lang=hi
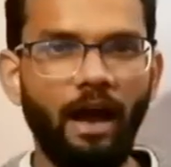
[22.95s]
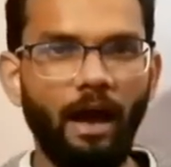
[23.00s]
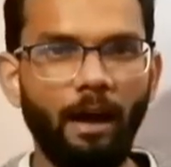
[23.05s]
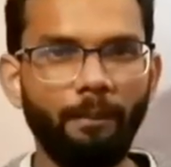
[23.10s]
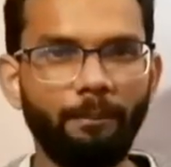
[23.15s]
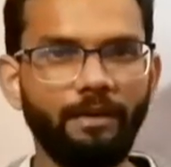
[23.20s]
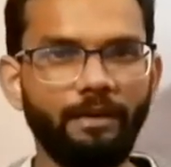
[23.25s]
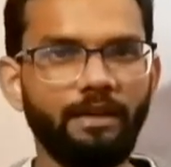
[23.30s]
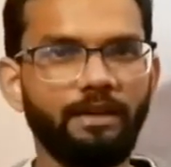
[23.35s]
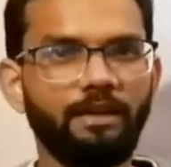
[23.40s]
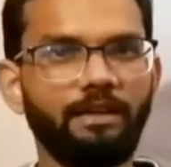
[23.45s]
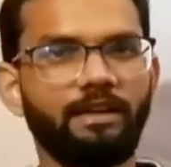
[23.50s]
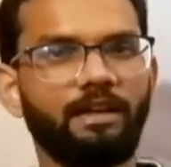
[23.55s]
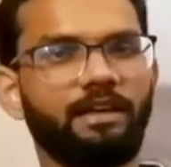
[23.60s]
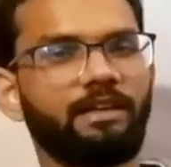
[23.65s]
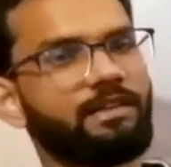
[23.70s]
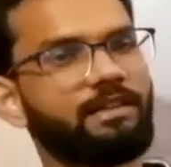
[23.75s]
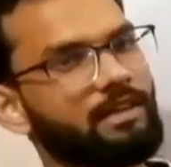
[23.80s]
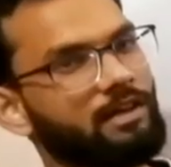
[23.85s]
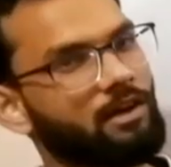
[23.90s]
आपने
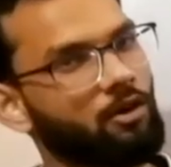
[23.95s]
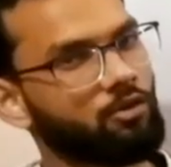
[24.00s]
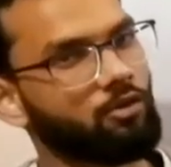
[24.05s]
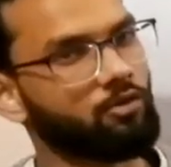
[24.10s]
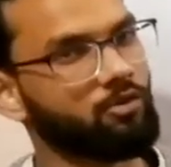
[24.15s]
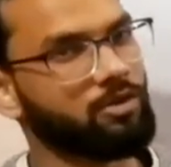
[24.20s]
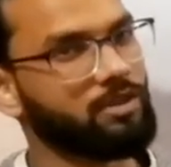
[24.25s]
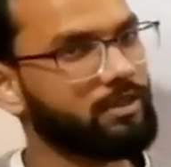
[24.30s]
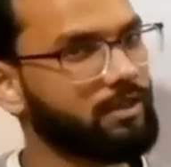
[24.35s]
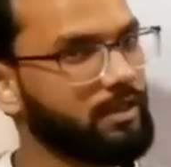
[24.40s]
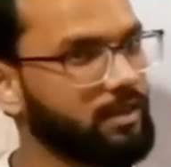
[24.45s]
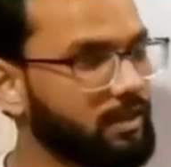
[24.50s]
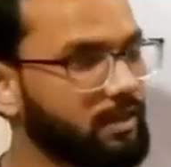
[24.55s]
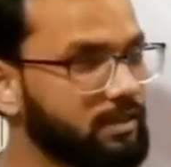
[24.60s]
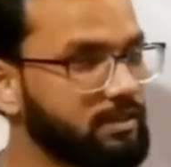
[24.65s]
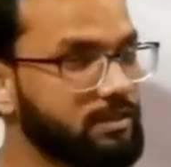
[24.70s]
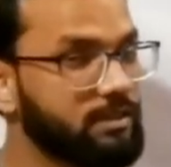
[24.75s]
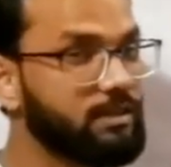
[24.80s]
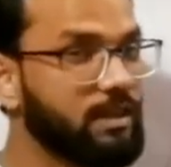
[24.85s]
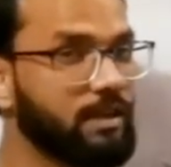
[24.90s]
नहीं देखा हो तो उसे देख
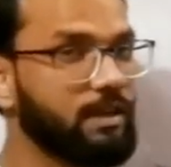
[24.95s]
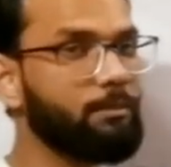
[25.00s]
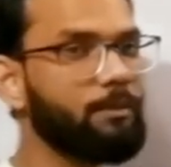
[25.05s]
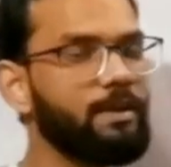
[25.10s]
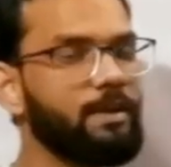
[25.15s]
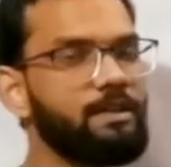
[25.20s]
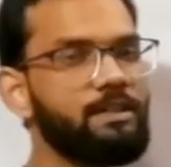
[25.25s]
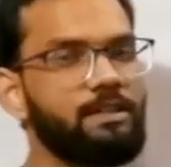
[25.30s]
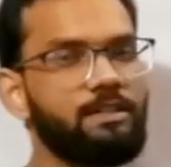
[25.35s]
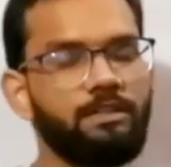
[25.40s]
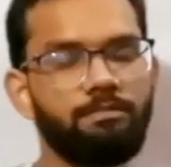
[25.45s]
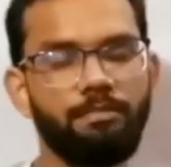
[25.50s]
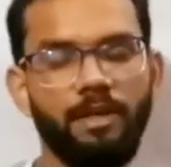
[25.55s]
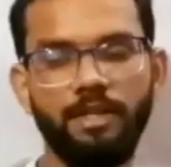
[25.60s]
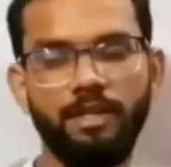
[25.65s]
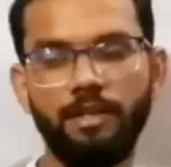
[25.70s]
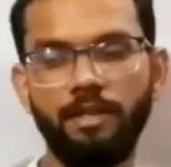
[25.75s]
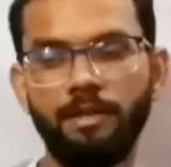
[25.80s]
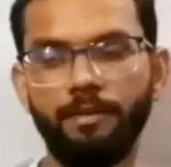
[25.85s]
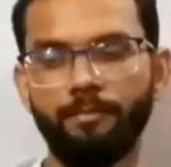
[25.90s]
लीजिए जाके प्ले में
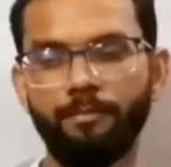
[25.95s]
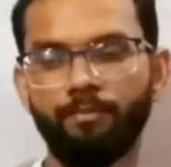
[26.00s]
से